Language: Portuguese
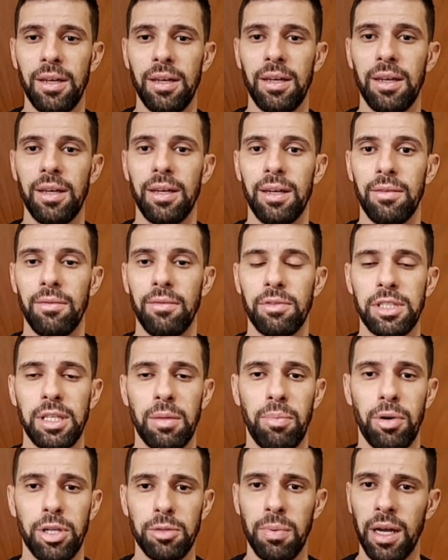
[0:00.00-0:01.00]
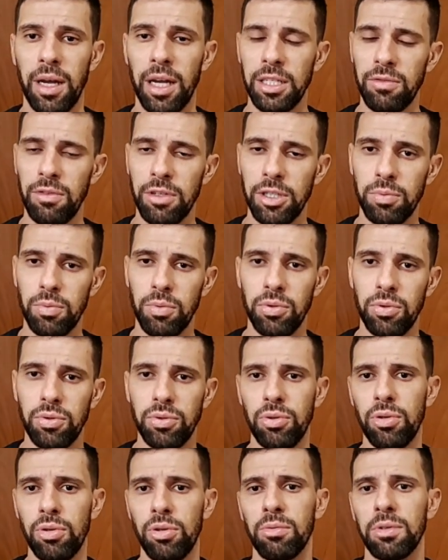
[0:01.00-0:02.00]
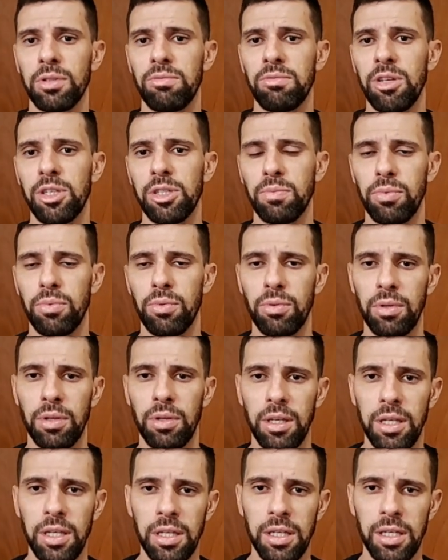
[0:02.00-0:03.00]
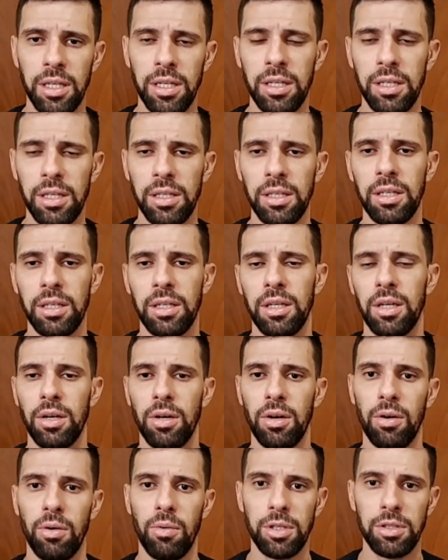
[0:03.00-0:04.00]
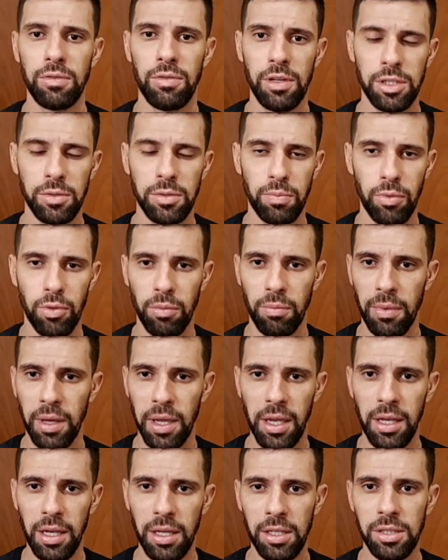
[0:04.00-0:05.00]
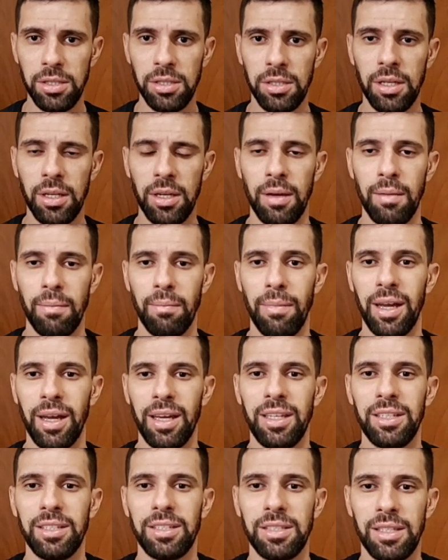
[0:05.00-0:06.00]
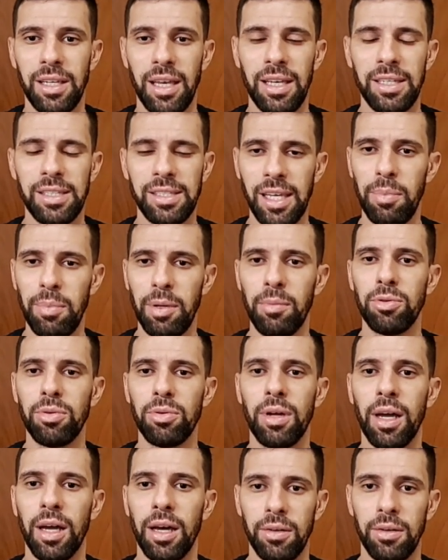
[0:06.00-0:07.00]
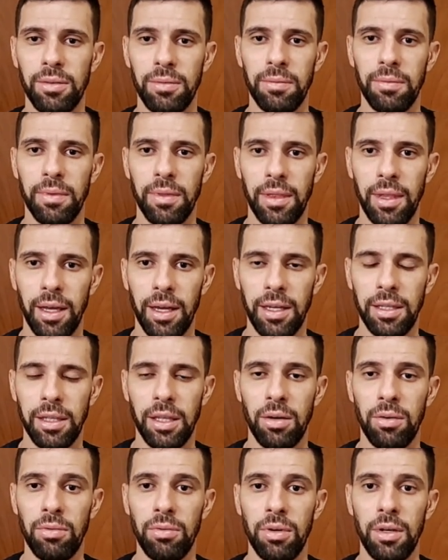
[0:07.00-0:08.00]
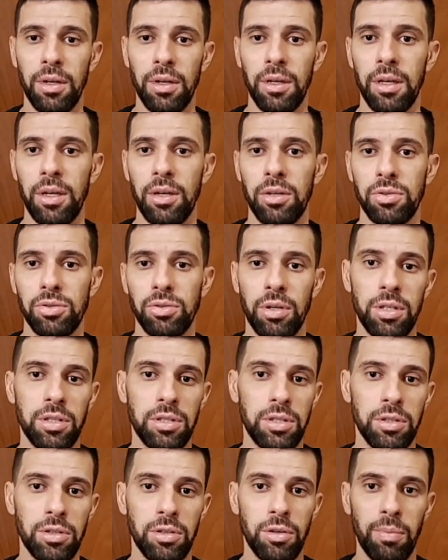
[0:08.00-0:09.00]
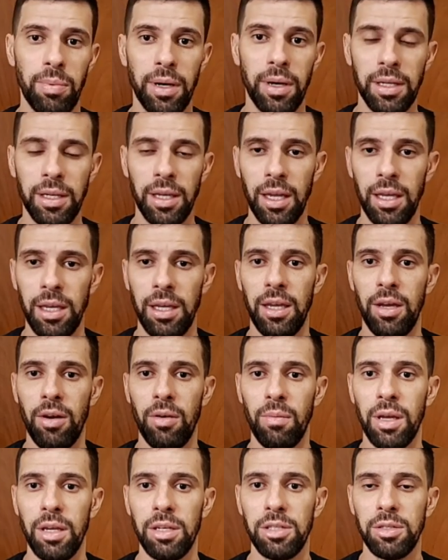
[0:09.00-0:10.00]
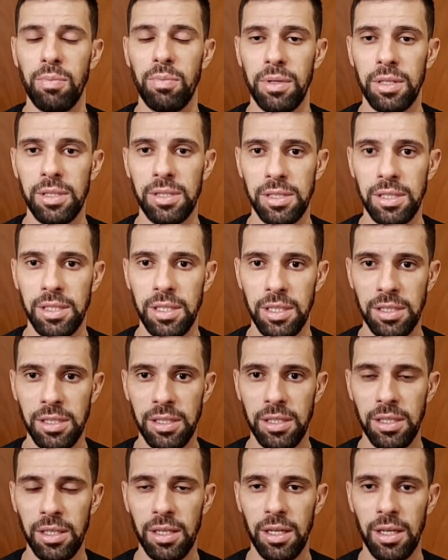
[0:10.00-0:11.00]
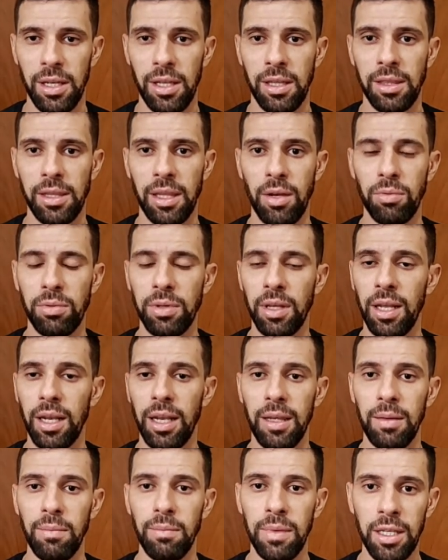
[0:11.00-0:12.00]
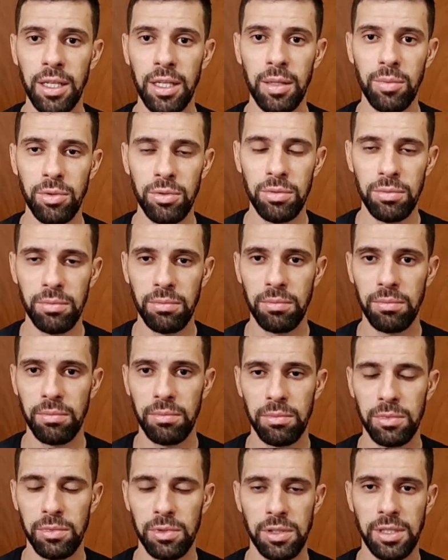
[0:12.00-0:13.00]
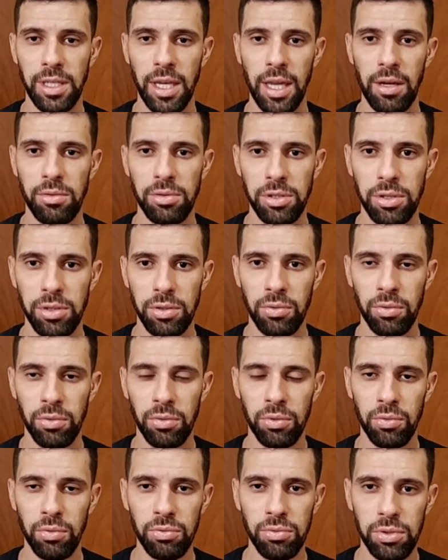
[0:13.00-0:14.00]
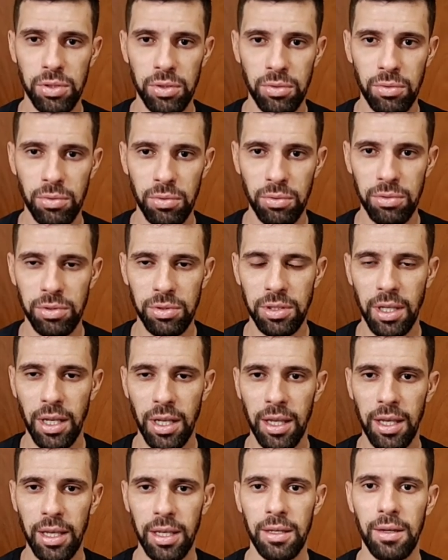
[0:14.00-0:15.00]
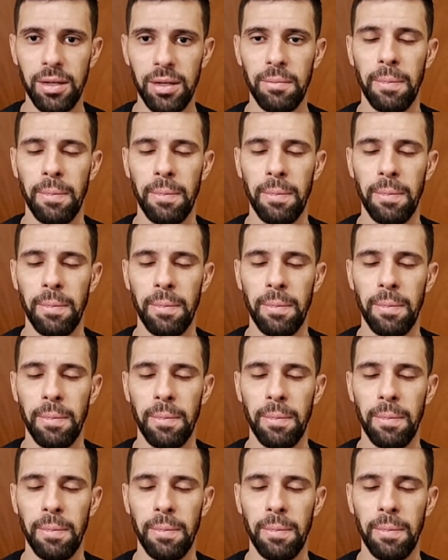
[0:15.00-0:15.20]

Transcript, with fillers: é, você pode pagar às vezes por jogo, às vezes por liga, ou às vezes por mês, mas é sempre muito caro. Tá? Então, eu só indico para quem realmente precisa ter um delay mínimo, 0 segundo, 1 um segundo de delay,